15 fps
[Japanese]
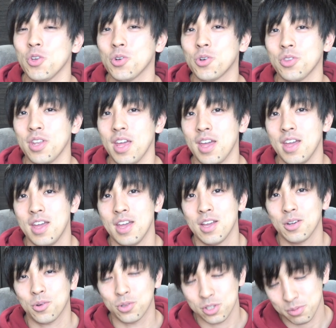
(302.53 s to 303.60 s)
いうことで、
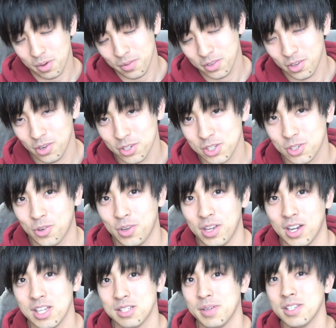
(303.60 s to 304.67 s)
今年もよろしくお願
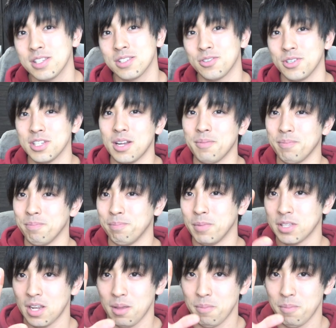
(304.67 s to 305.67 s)
いします。それじゃ、また